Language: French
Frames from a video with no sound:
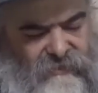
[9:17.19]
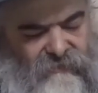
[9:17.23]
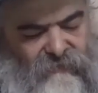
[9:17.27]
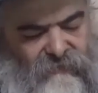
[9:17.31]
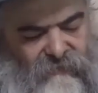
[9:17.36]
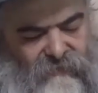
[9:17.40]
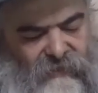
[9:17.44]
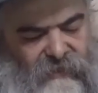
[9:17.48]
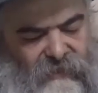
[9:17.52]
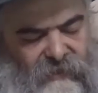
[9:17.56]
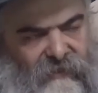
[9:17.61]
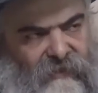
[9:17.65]

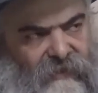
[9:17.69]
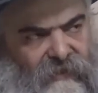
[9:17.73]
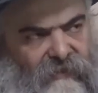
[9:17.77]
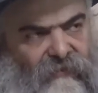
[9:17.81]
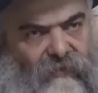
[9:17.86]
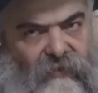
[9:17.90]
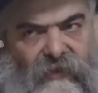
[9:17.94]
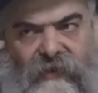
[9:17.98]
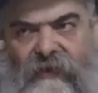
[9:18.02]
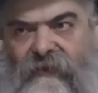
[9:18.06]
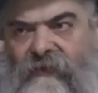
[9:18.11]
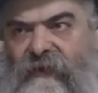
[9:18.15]
de la, la
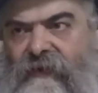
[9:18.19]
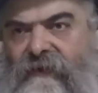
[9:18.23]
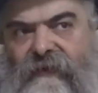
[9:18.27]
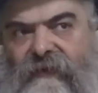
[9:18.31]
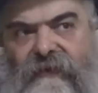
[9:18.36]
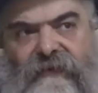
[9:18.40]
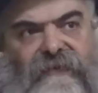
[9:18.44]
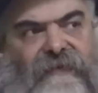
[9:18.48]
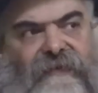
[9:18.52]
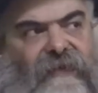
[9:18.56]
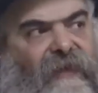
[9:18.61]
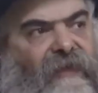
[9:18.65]
conquête de la terre
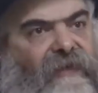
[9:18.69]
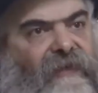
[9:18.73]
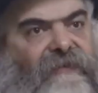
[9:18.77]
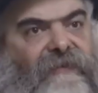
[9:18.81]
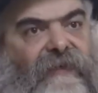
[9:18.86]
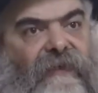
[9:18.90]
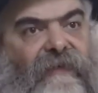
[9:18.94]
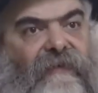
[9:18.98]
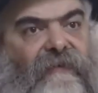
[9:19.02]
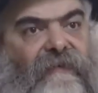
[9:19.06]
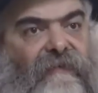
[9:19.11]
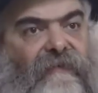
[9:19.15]
d'Israël,
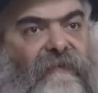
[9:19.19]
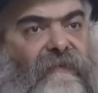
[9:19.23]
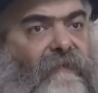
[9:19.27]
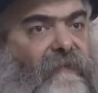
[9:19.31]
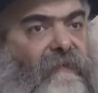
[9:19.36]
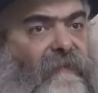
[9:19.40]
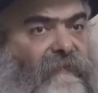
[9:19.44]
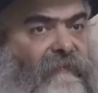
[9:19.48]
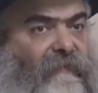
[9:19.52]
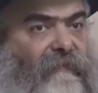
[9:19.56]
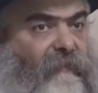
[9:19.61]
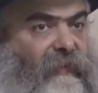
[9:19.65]
ça.
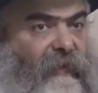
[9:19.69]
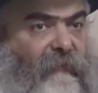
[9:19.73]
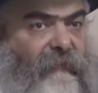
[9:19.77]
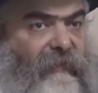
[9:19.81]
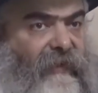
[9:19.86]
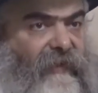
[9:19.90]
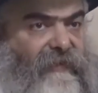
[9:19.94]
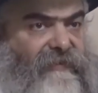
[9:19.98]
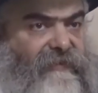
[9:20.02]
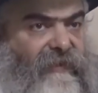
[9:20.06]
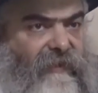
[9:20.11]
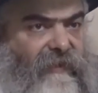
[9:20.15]
C'est pas
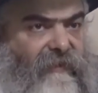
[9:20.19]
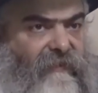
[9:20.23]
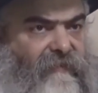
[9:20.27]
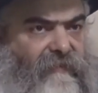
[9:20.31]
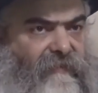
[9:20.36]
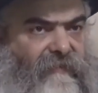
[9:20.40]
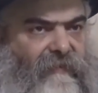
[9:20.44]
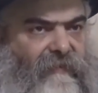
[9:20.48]
par hasard.